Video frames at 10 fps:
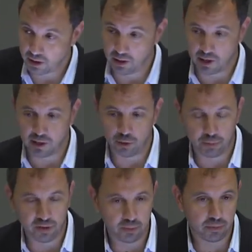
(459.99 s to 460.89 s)
cargador
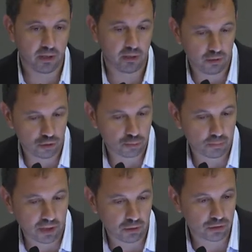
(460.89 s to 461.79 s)
principal, los
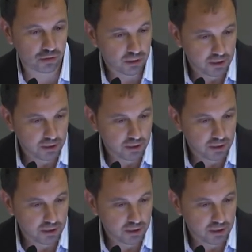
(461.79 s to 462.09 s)
pagos